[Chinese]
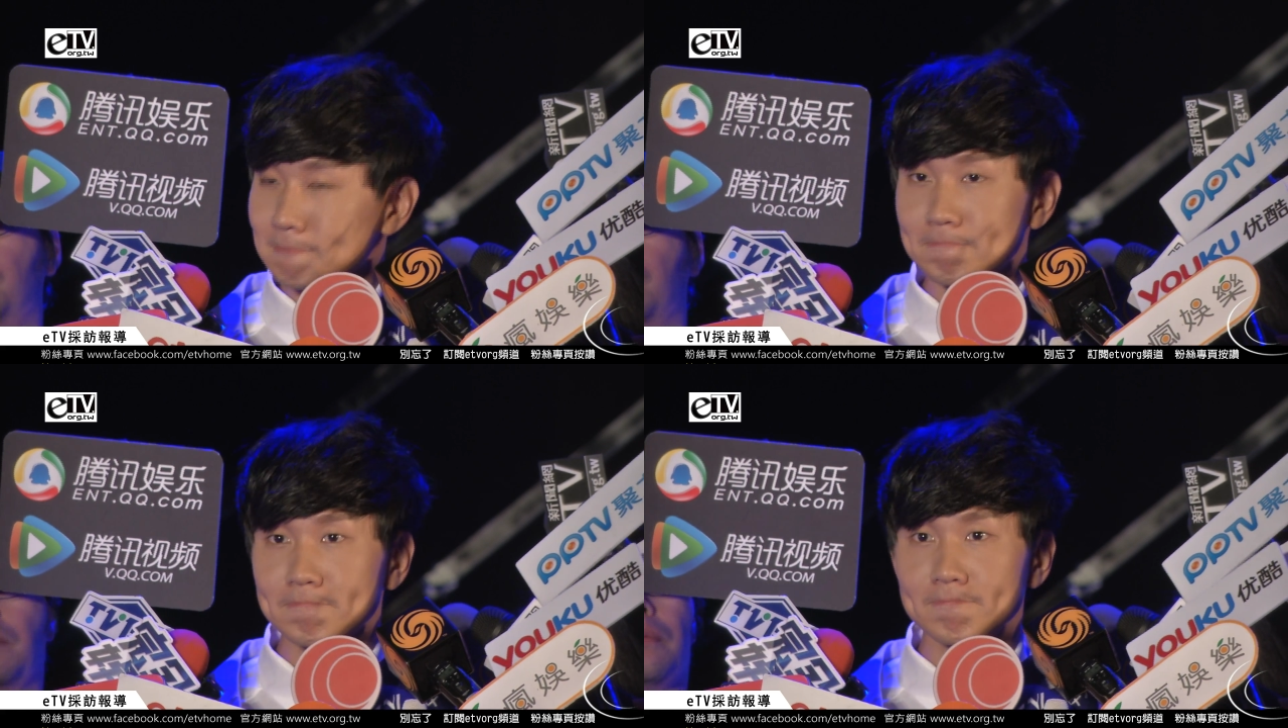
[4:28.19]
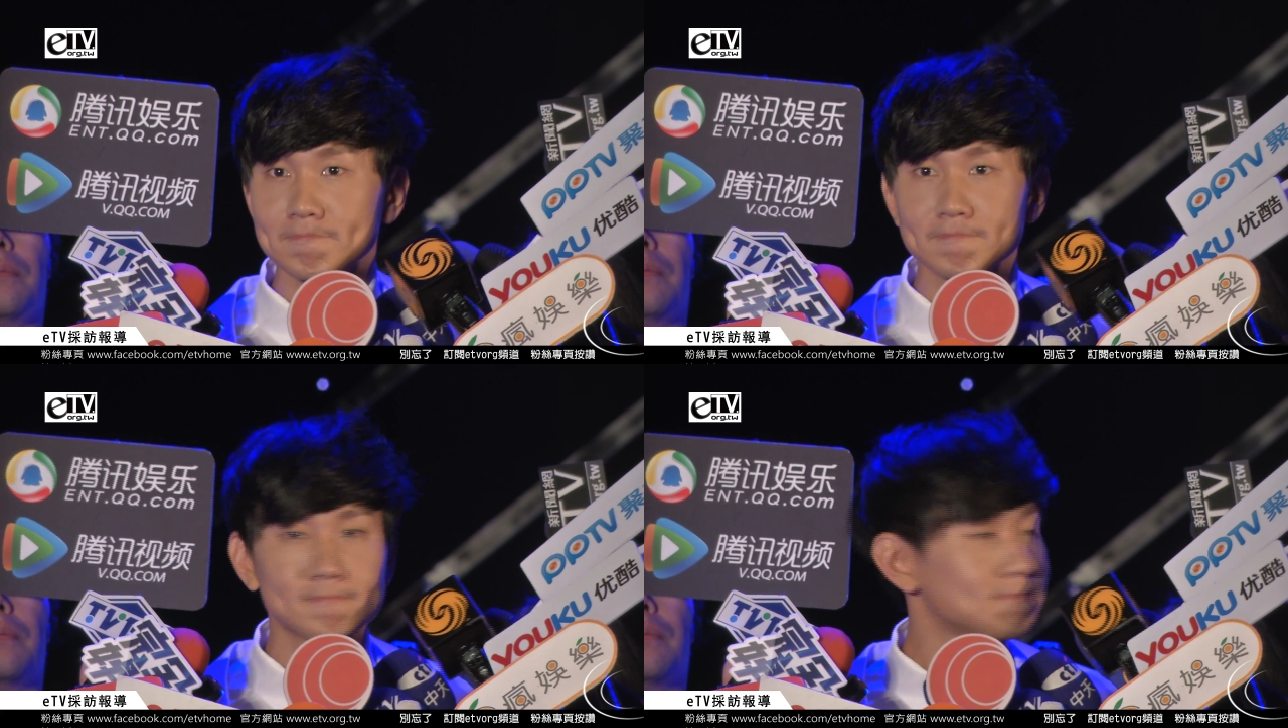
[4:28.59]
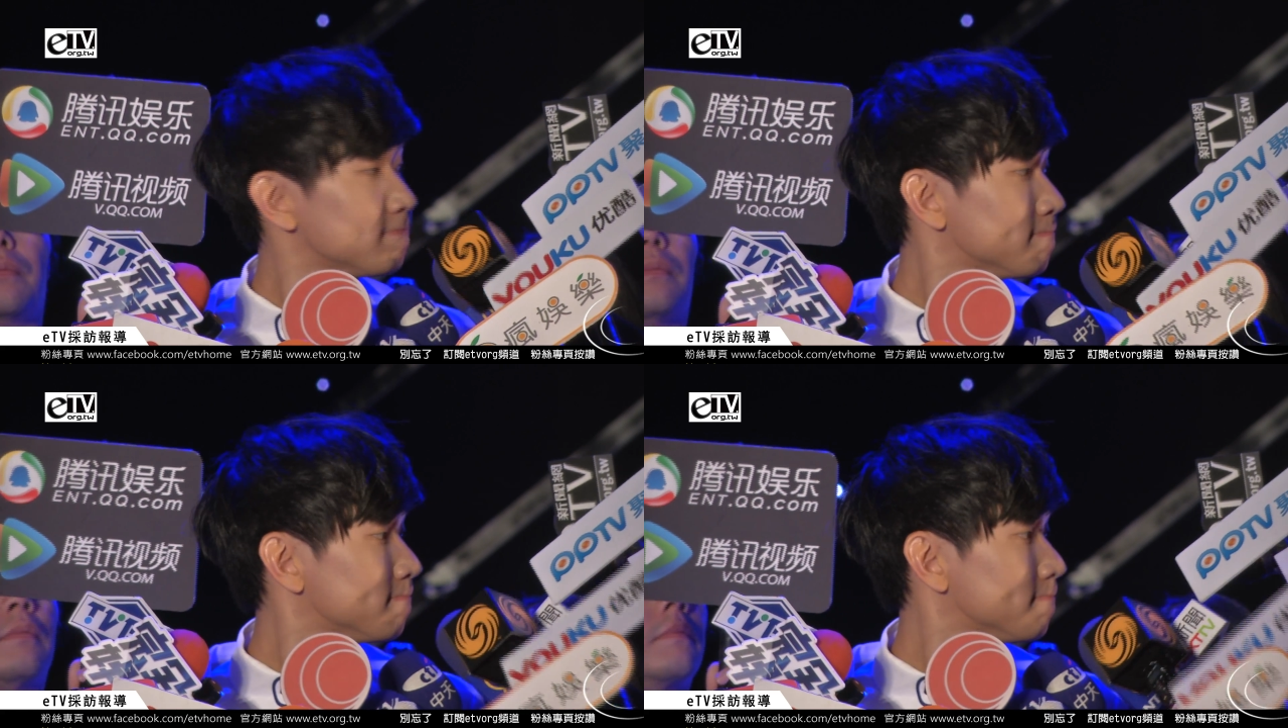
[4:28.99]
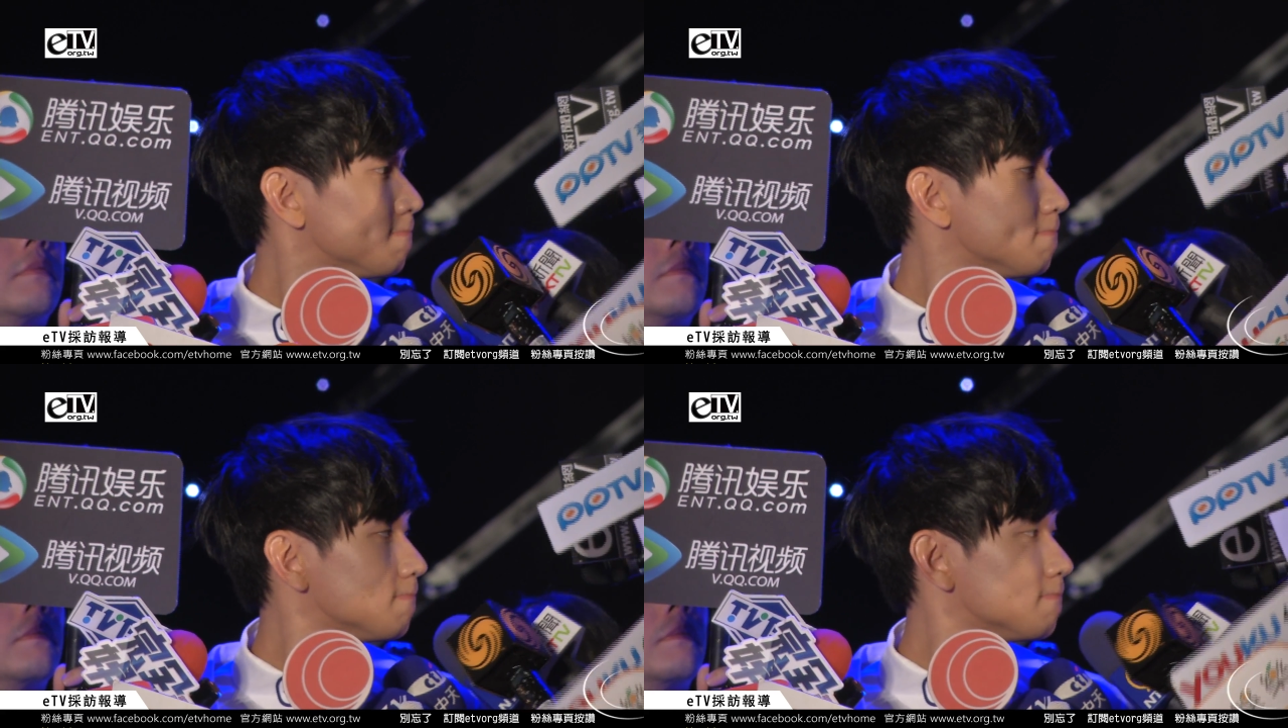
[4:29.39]
就这 T V 里面有
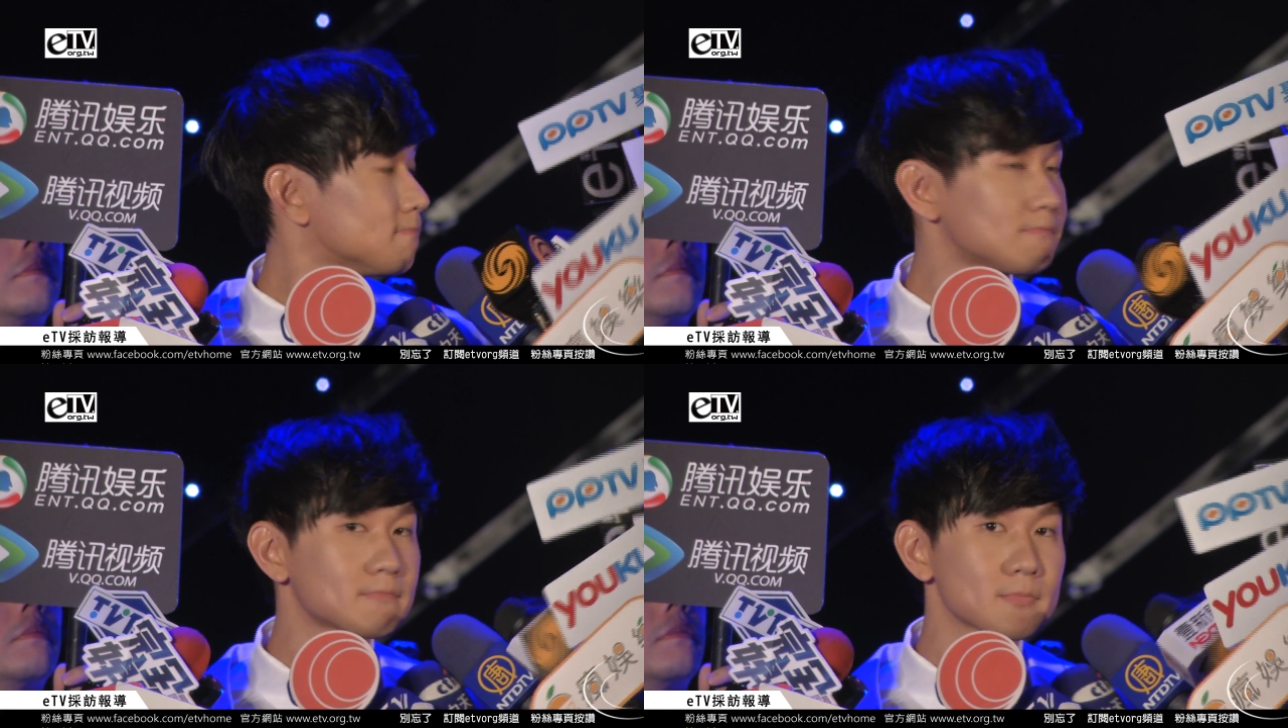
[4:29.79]
那个吹口